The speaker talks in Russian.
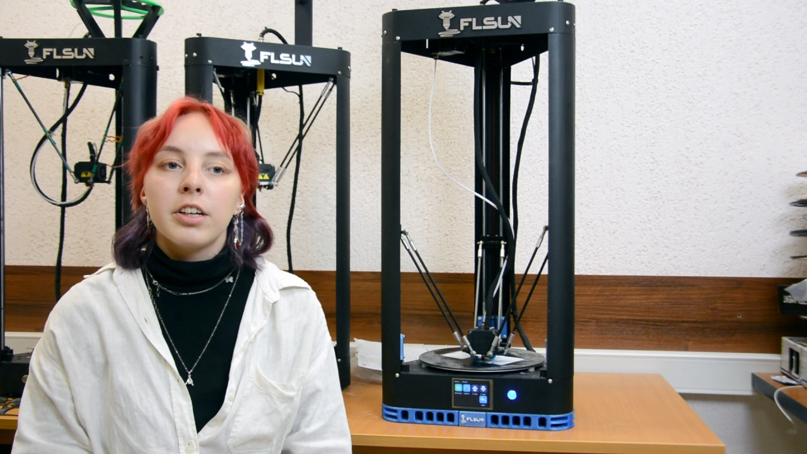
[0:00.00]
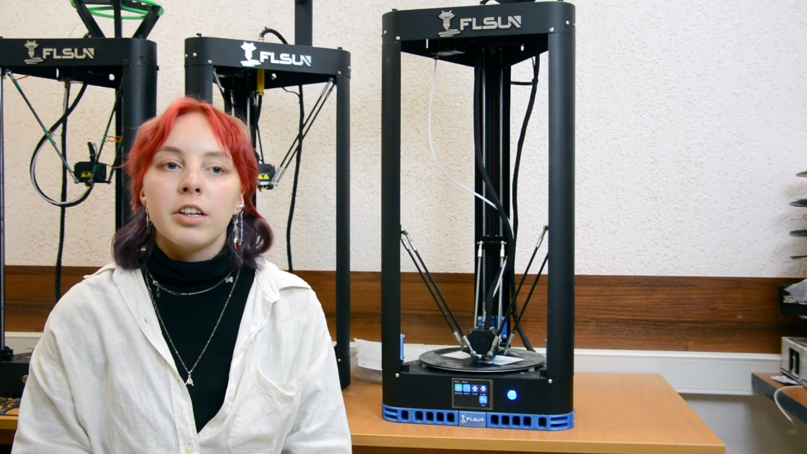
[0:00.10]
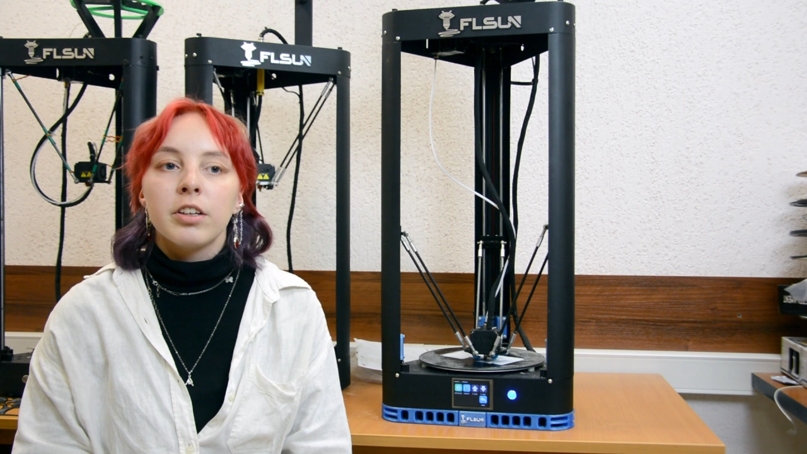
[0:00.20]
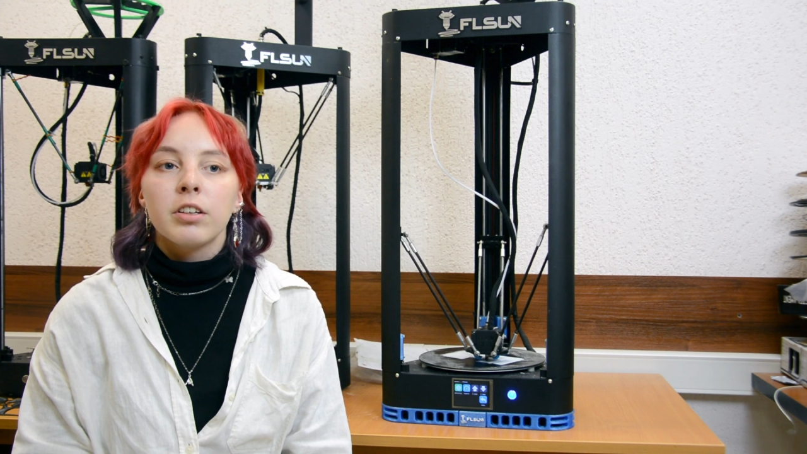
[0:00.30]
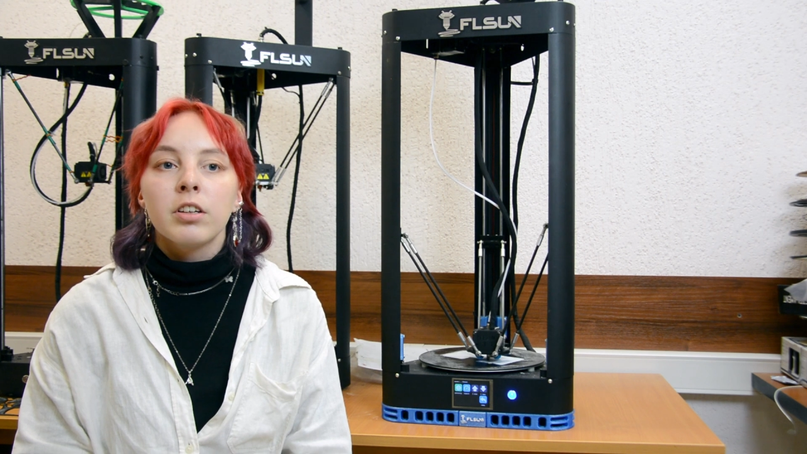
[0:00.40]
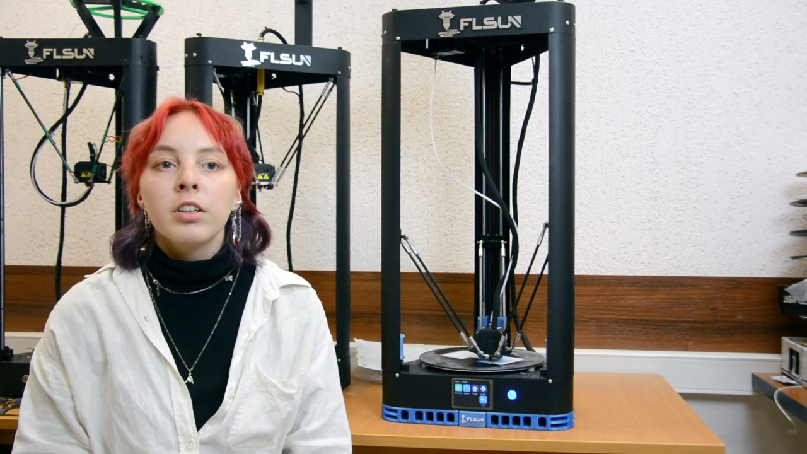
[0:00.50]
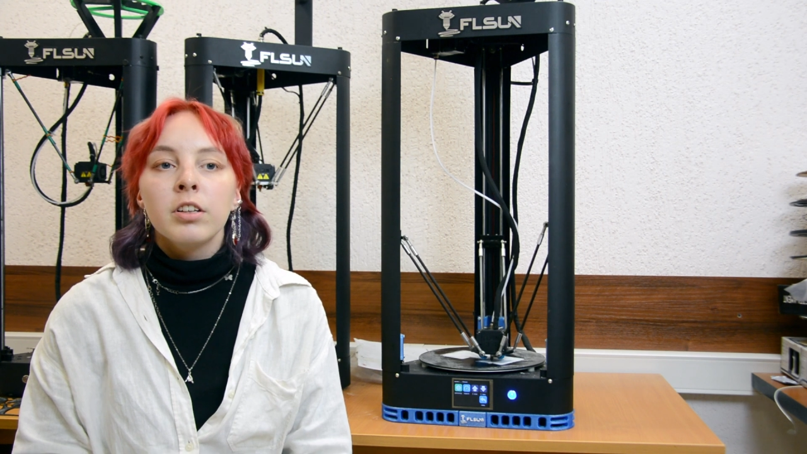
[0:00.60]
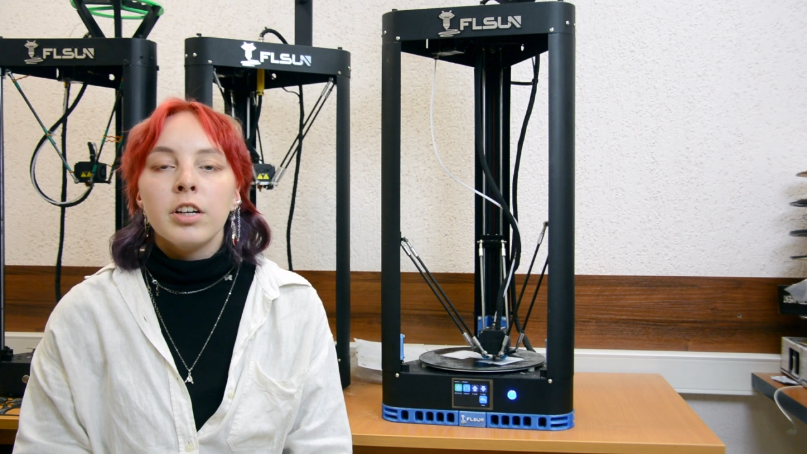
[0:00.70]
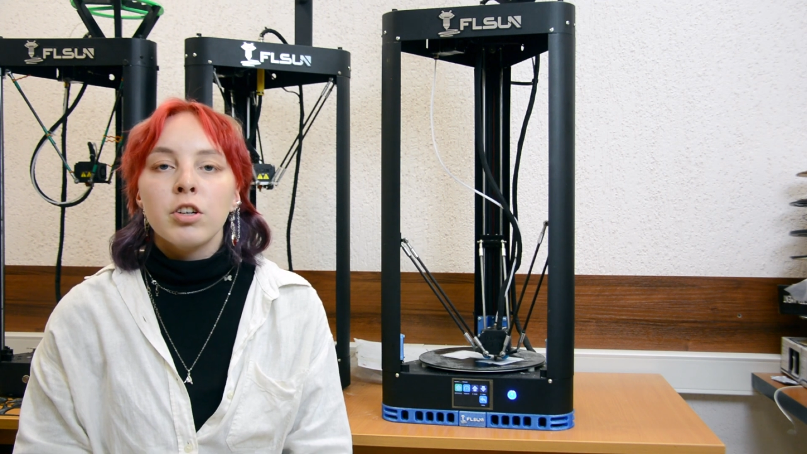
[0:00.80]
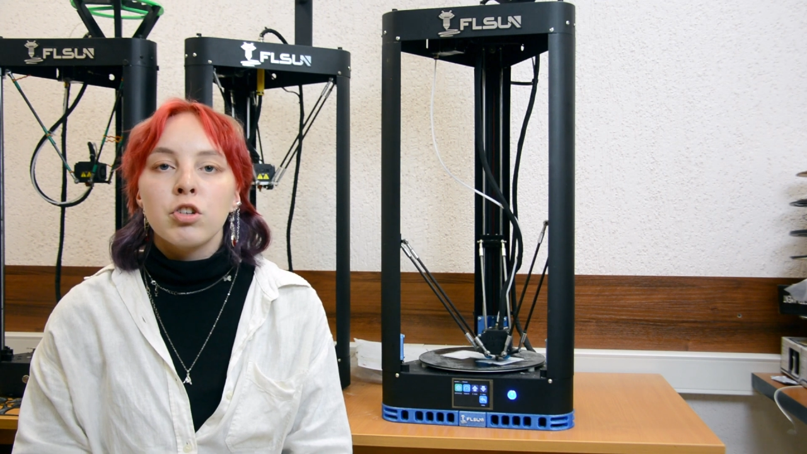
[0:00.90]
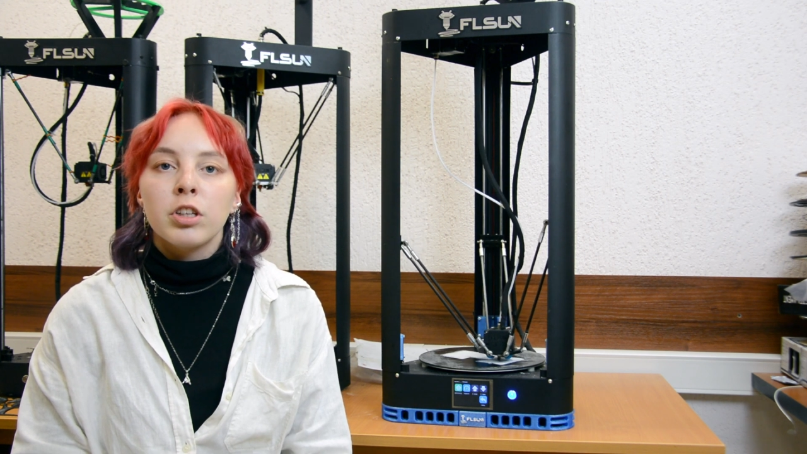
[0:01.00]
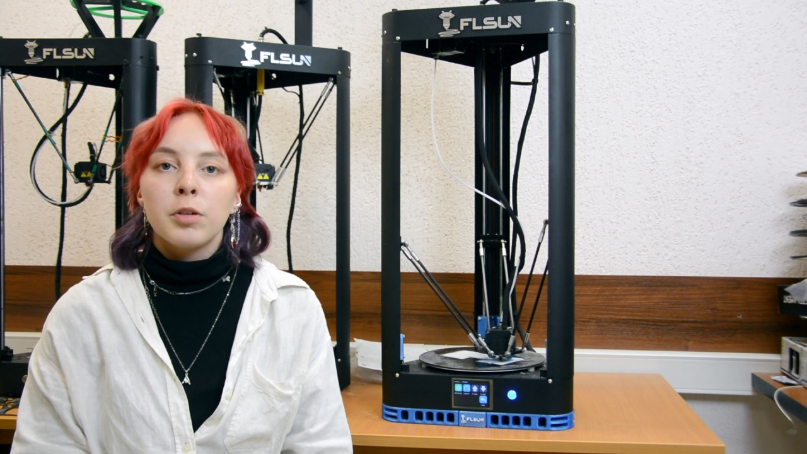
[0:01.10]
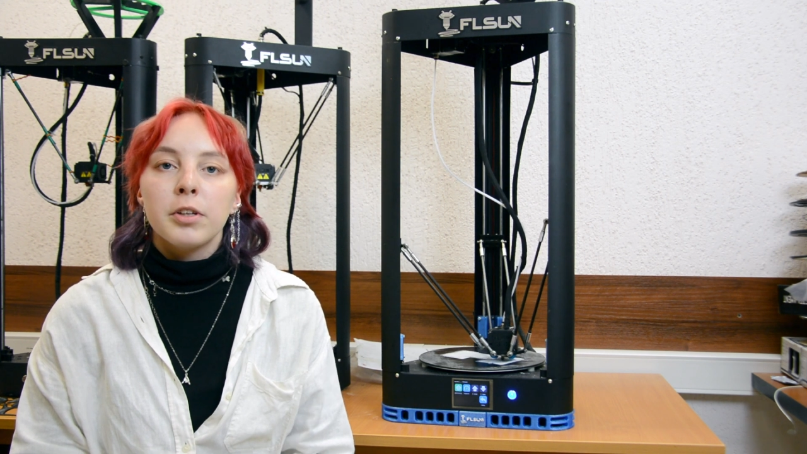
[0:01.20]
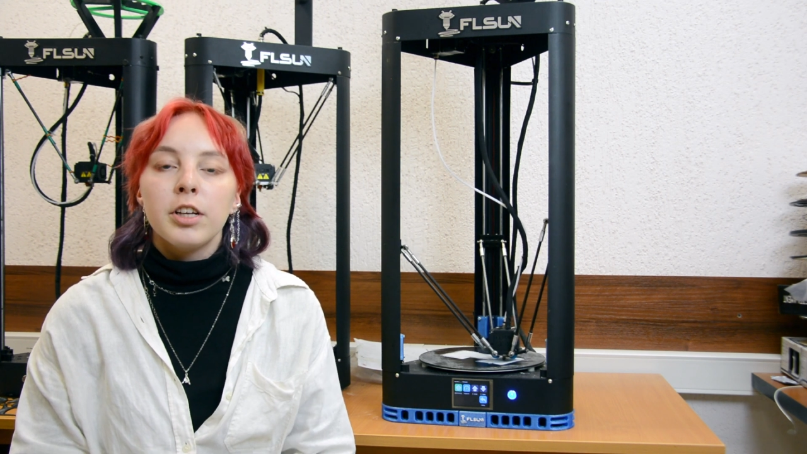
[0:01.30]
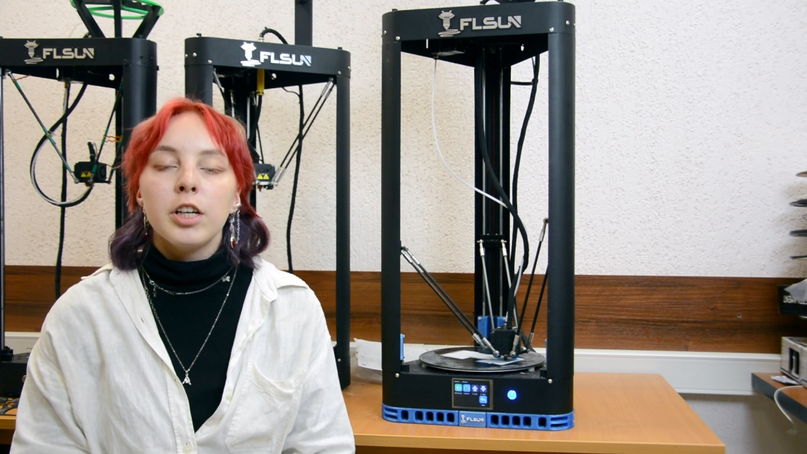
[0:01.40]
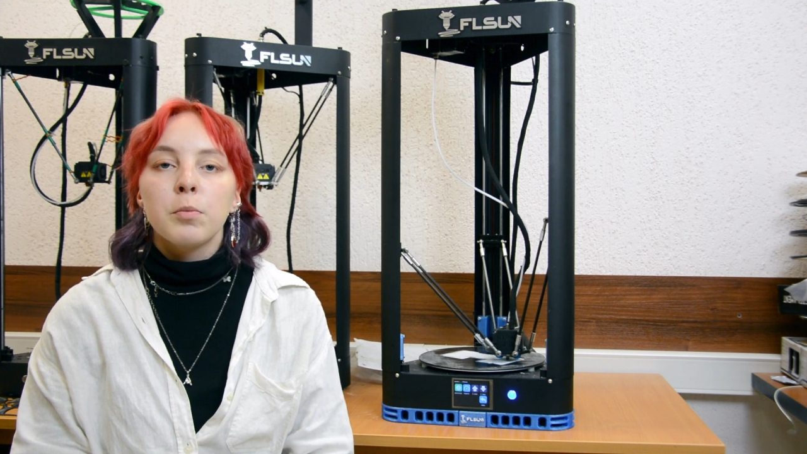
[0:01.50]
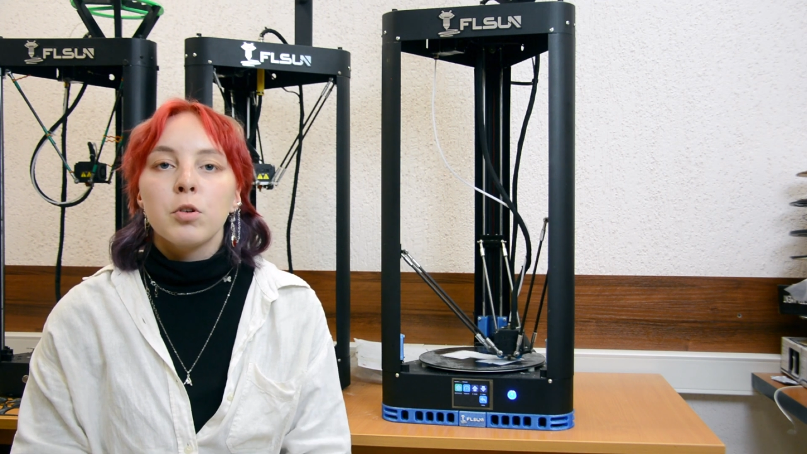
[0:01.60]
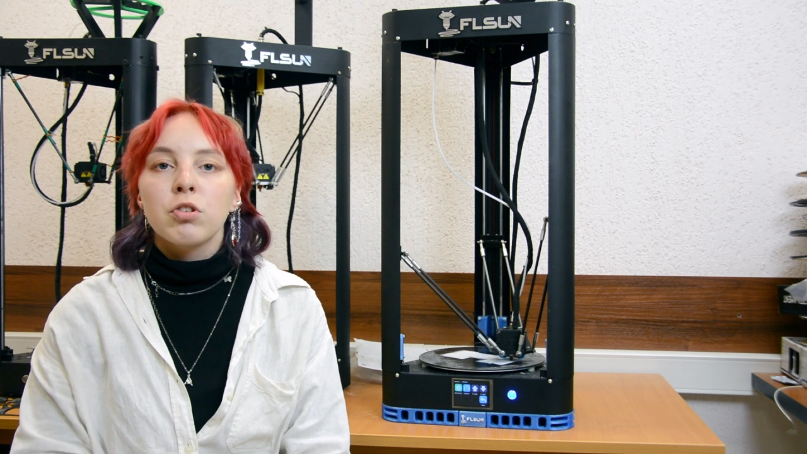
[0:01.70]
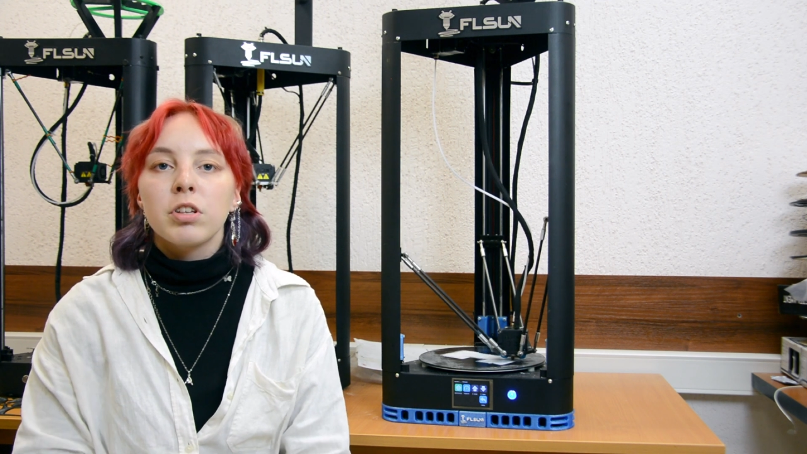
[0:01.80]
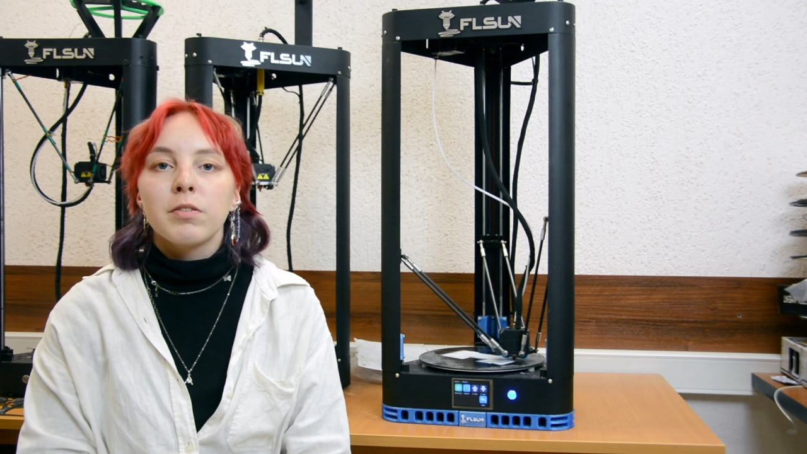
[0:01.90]
здания. Также на модели
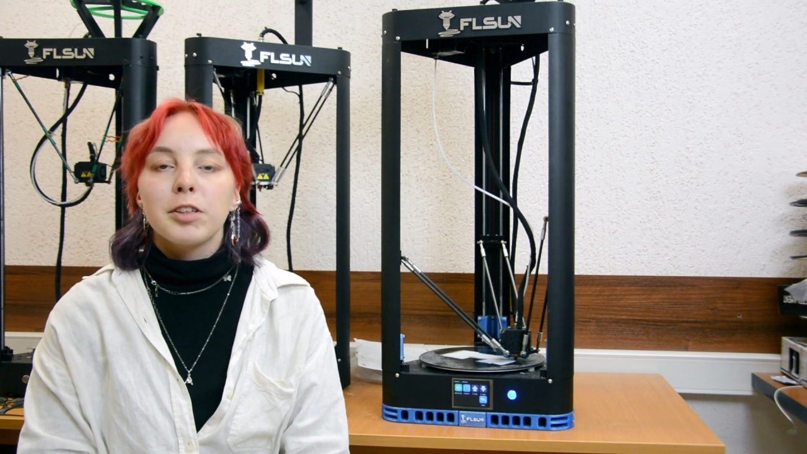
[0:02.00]
можно